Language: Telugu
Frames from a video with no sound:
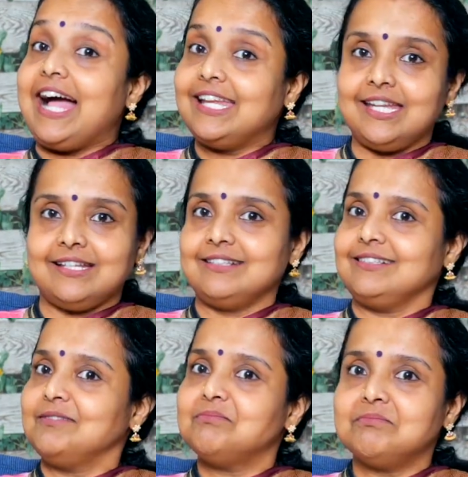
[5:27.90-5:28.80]
అని
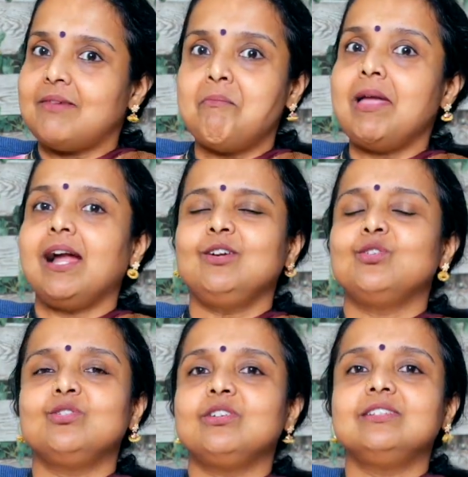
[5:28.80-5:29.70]
మమ్మీ అంటూ
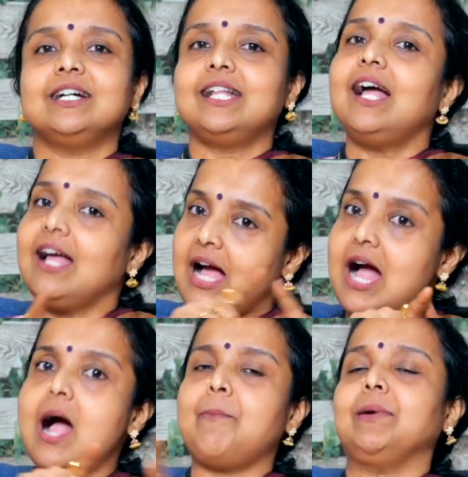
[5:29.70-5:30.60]
ఉంటుంది కదా ఆ
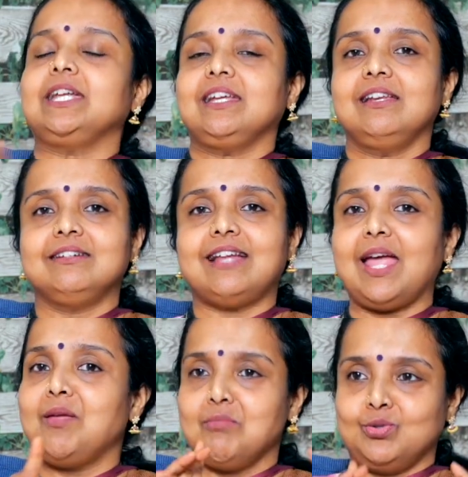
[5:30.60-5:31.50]
పర్టిక్యులర్
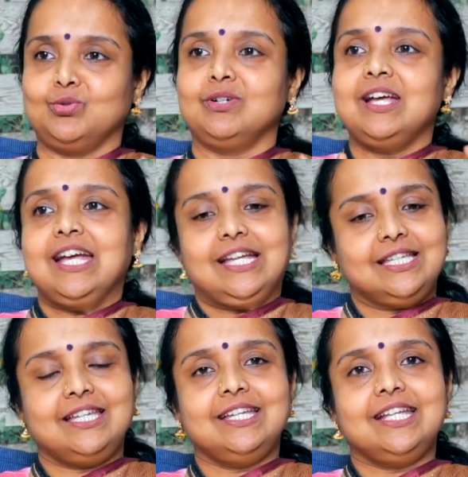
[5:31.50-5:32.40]
టైము
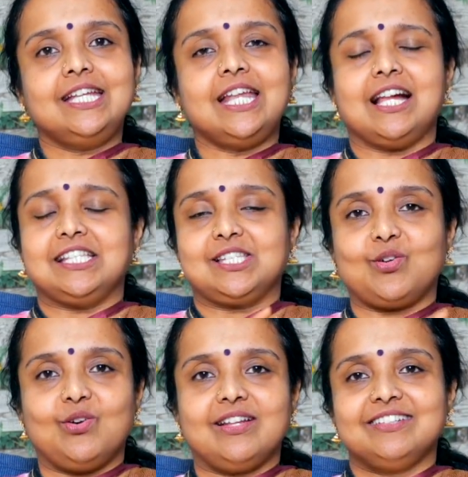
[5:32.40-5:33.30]
ఇది
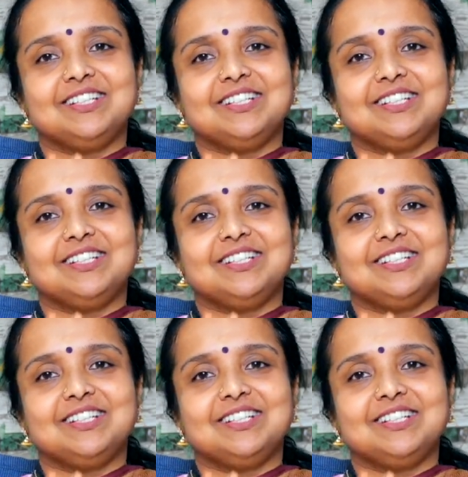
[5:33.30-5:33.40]
రాసేసుకోండి